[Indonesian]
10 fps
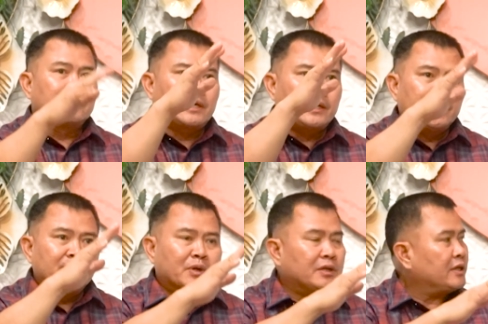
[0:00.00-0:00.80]
saya
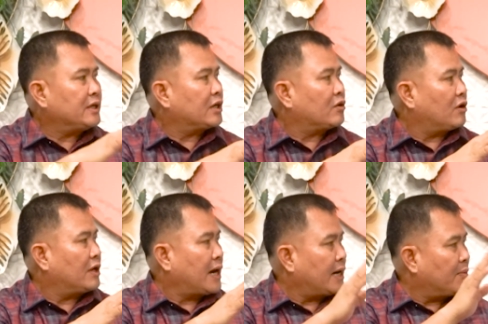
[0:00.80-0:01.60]
diberhentikan
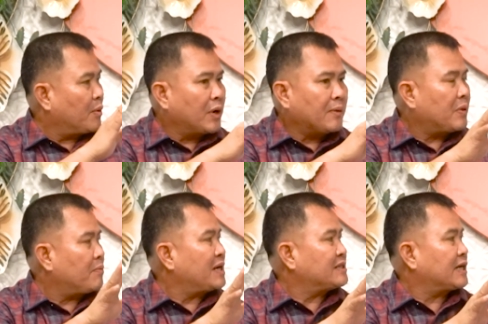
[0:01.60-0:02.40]
oleh ada beberapa
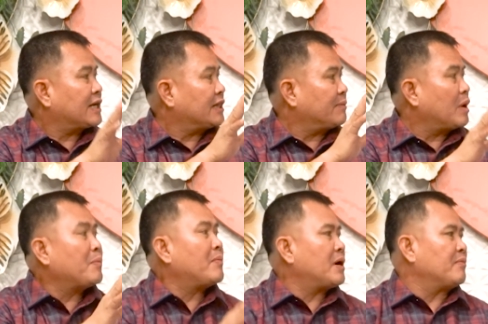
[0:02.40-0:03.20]
masyarakat
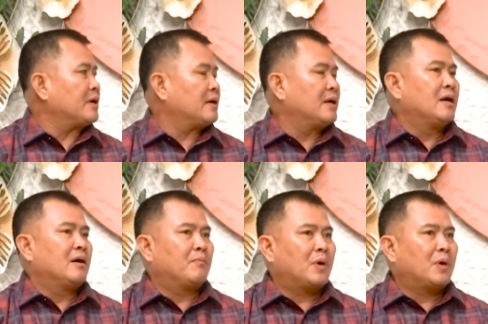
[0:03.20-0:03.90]
mama-mama. Hmm.